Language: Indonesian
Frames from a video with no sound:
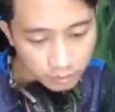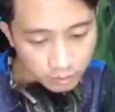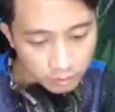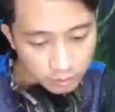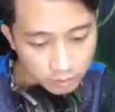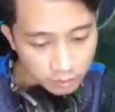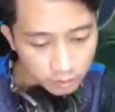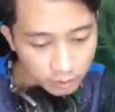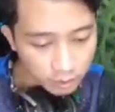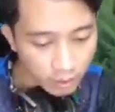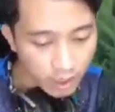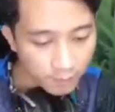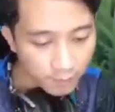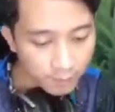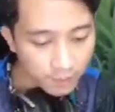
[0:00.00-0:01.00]
Lu
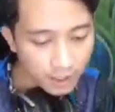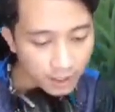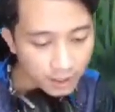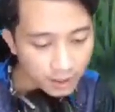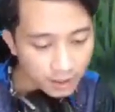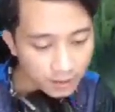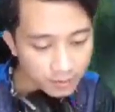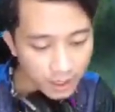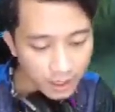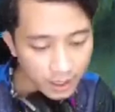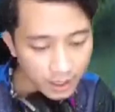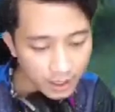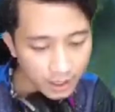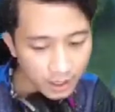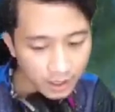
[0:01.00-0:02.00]
ngapain,
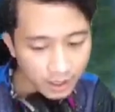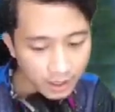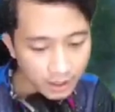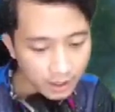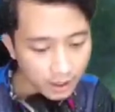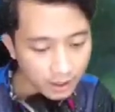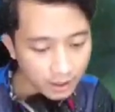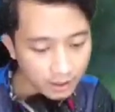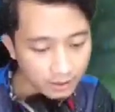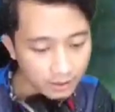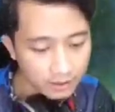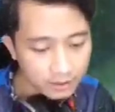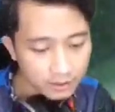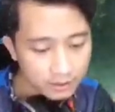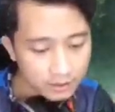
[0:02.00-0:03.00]
Bang?
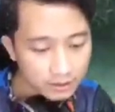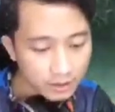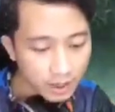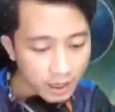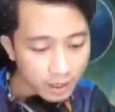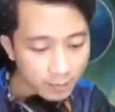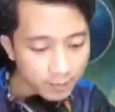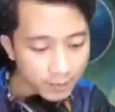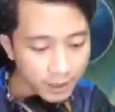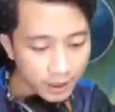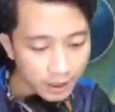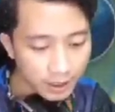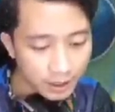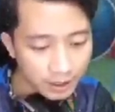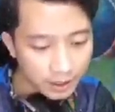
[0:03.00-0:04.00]

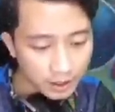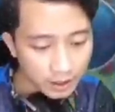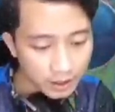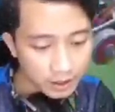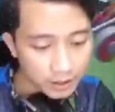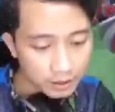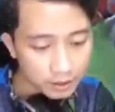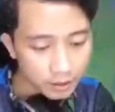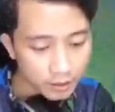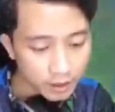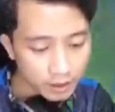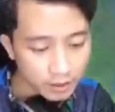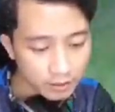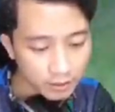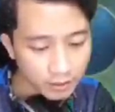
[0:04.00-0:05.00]
Ngapain coba itu
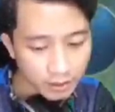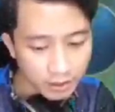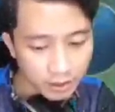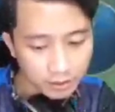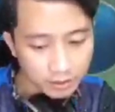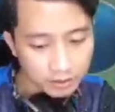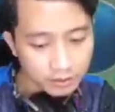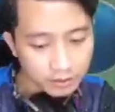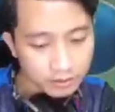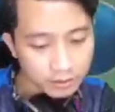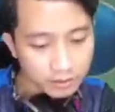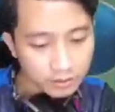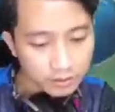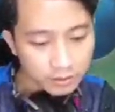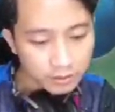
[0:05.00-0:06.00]
orang?
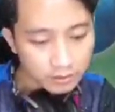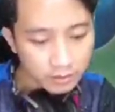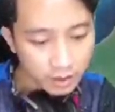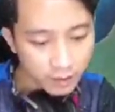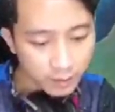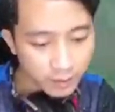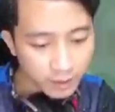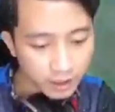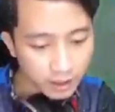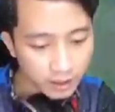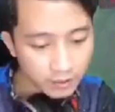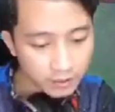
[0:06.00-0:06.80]
Nggak paham gue.